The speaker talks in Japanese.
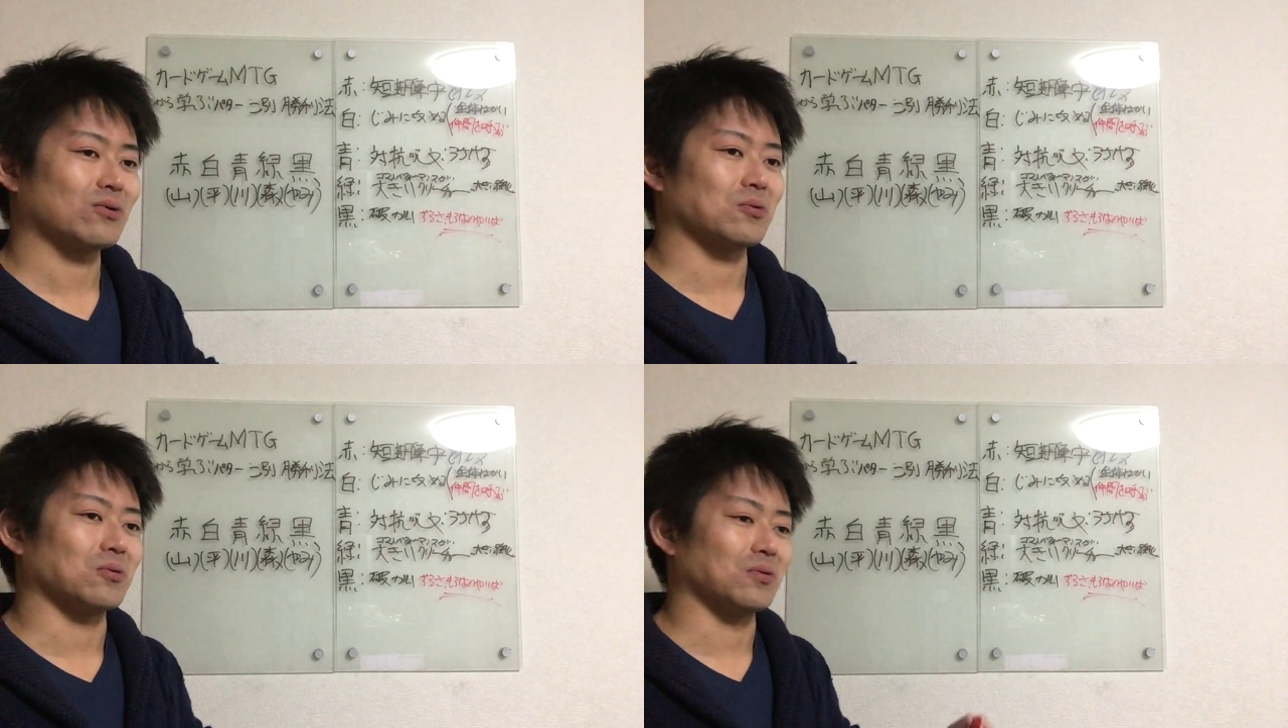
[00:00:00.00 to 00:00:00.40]

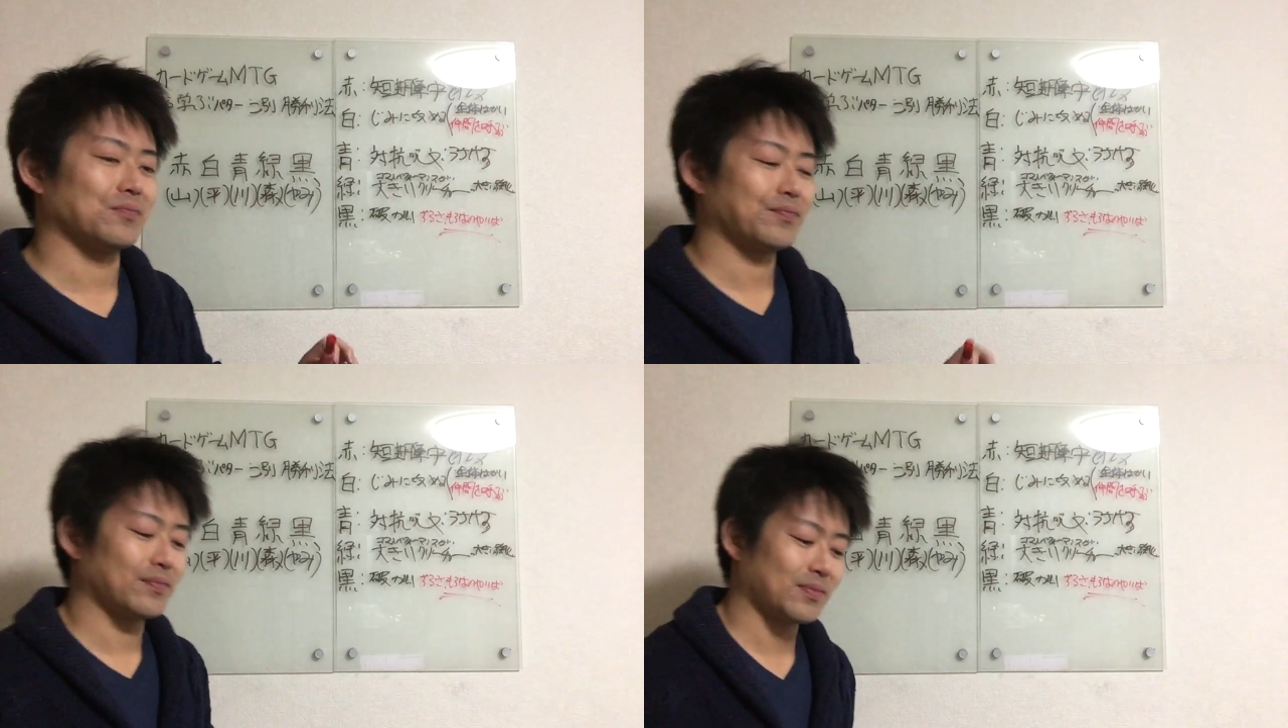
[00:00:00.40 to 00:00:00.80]
こ
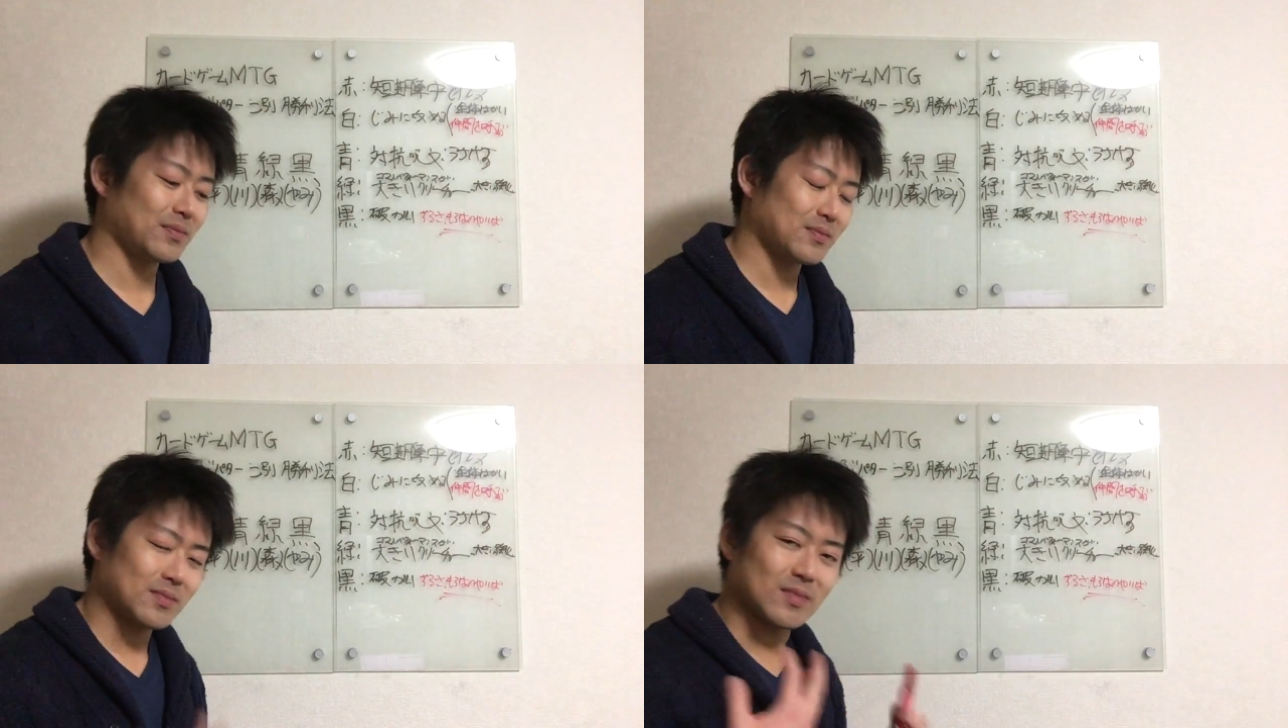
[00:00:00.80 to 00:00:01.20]

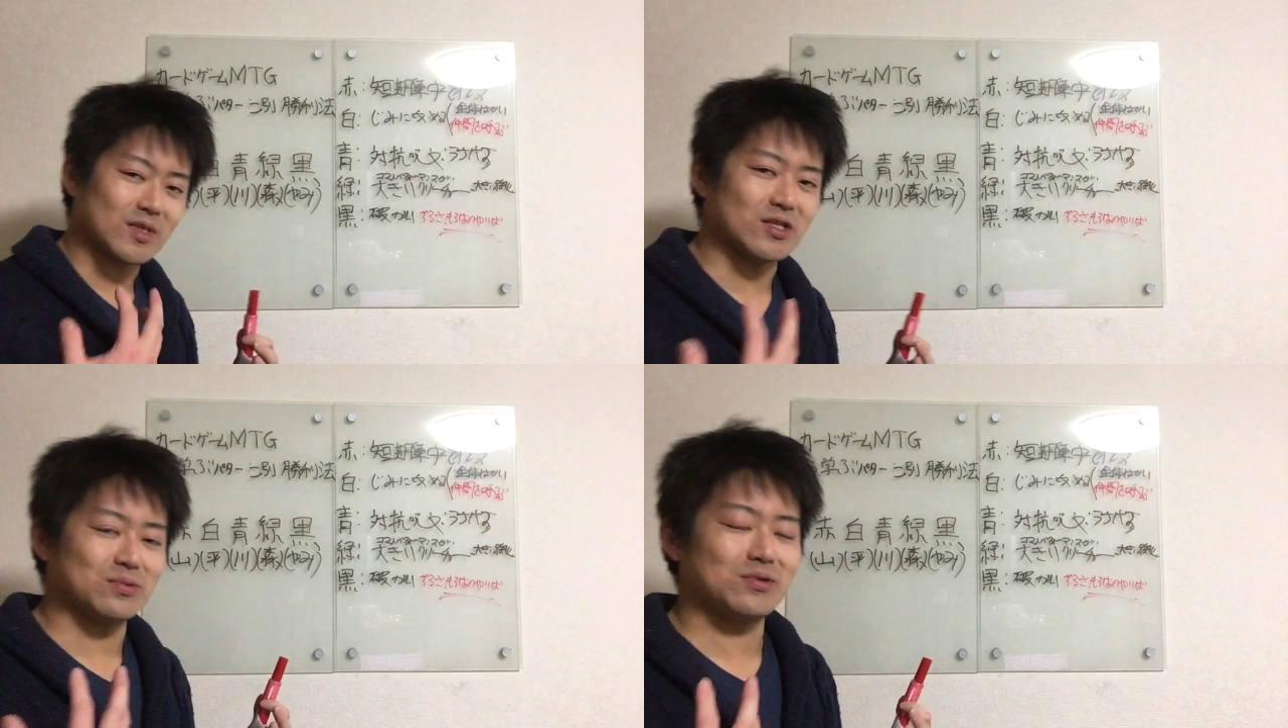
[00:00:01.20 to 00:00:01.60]

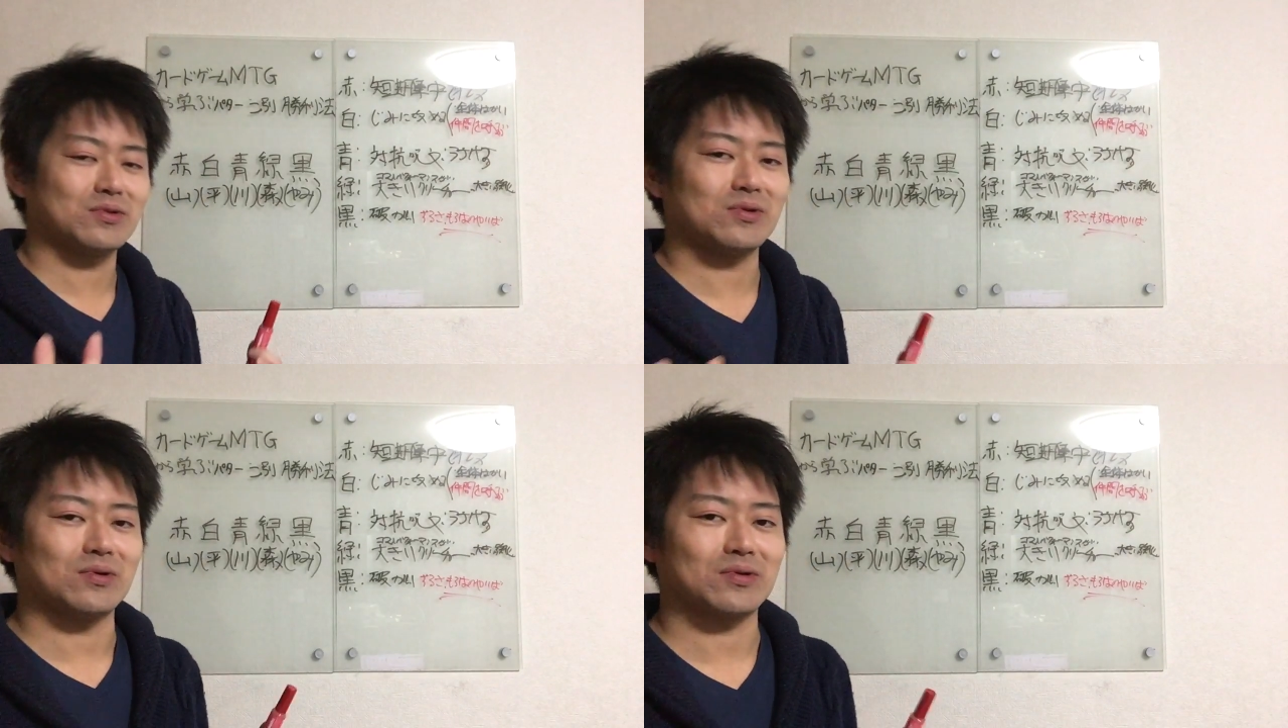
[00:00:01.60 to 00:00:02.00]
う自
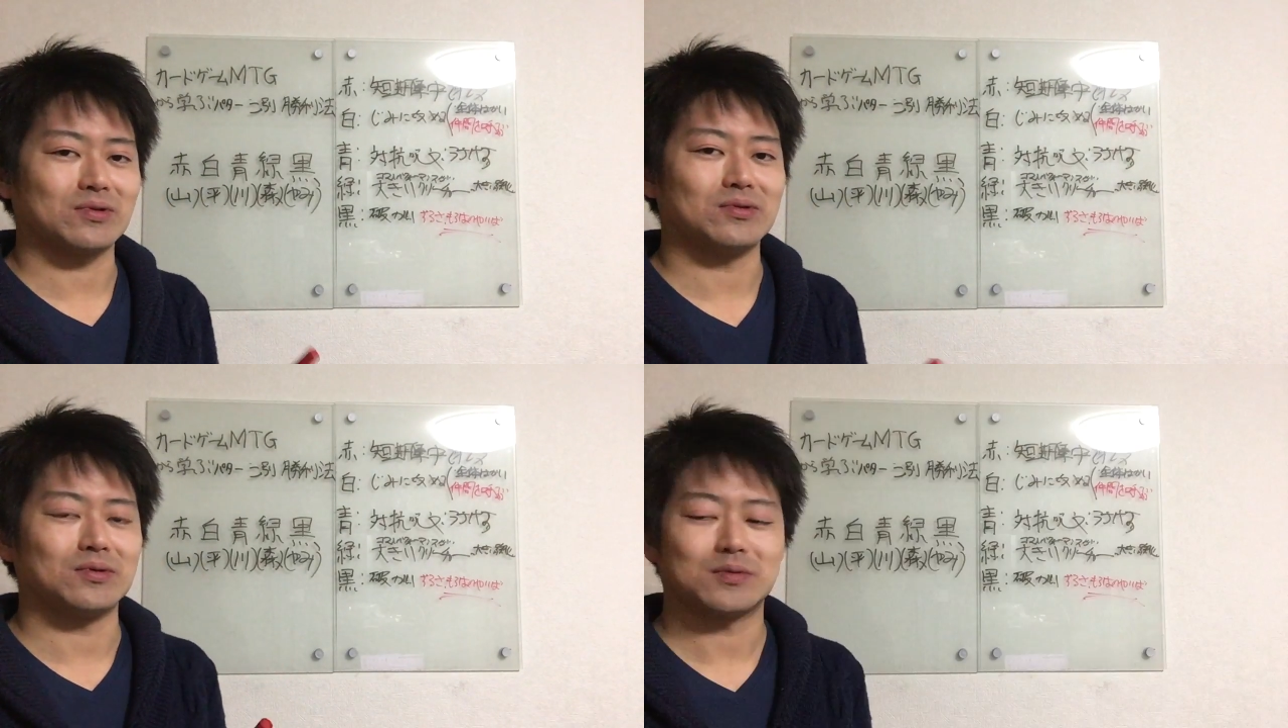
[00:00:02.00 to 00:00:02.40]
分の
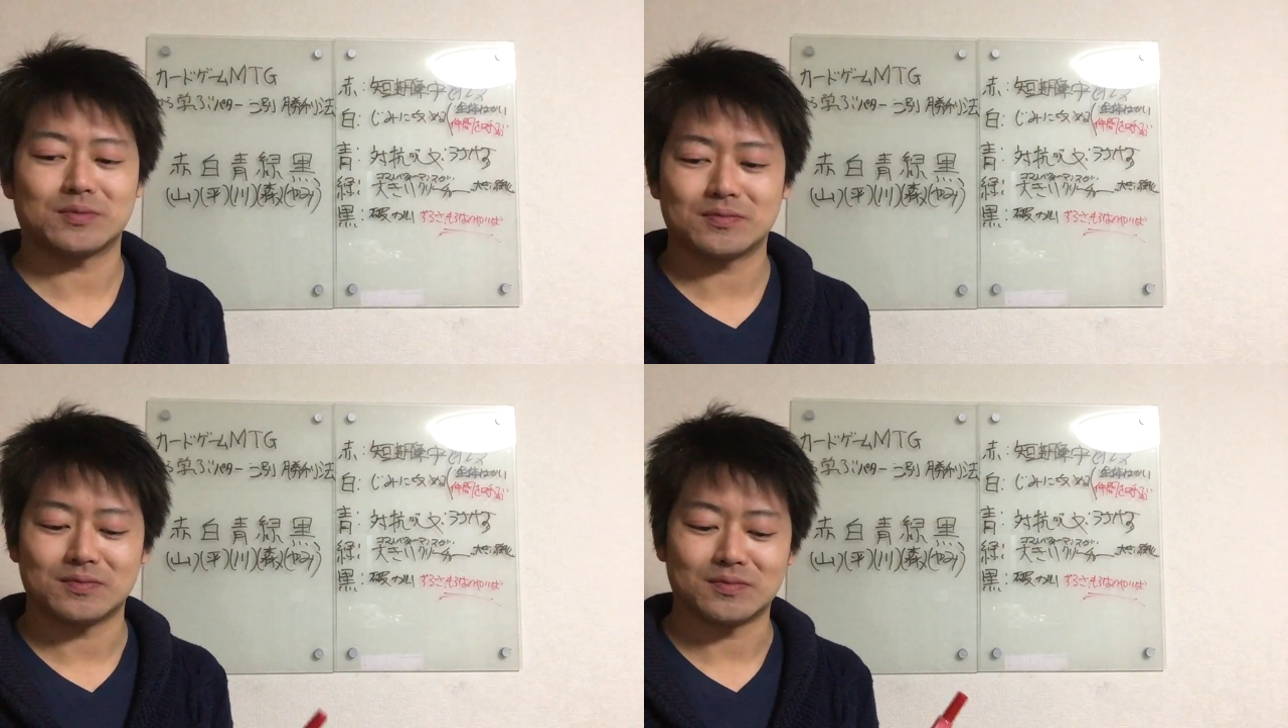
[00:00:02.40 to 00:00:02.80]
その、
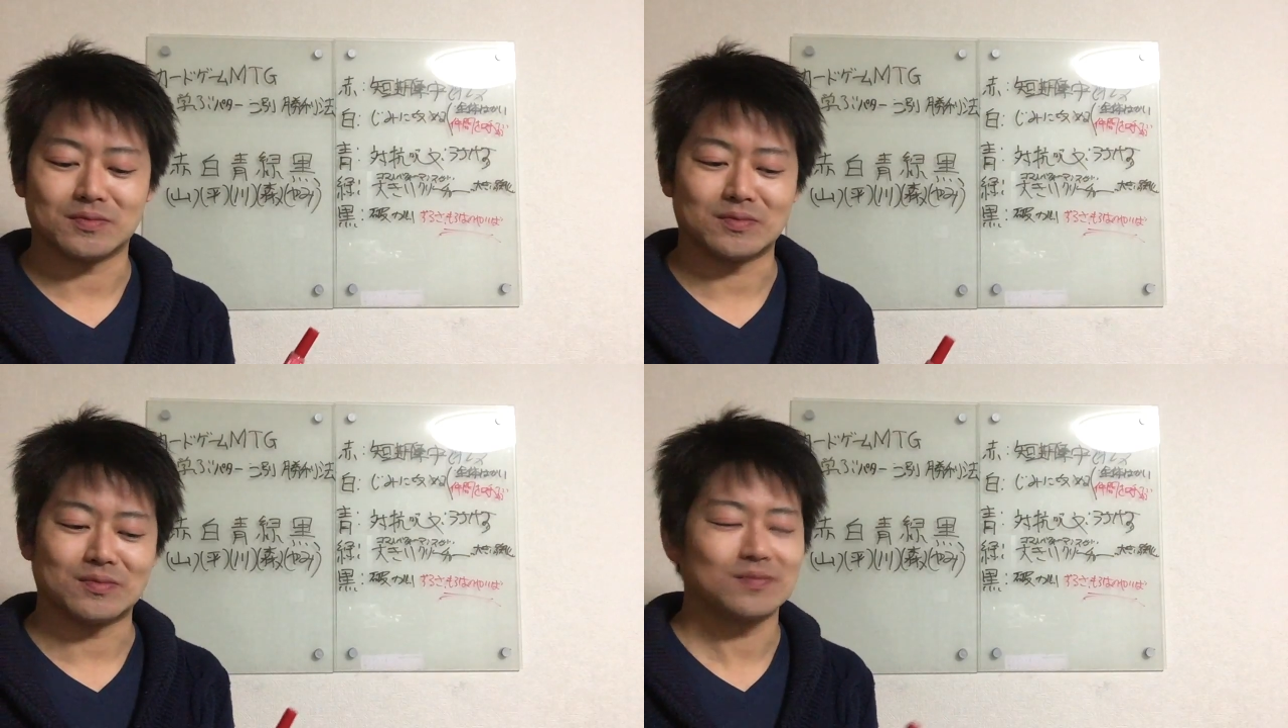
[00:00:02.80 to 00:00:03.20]
うん、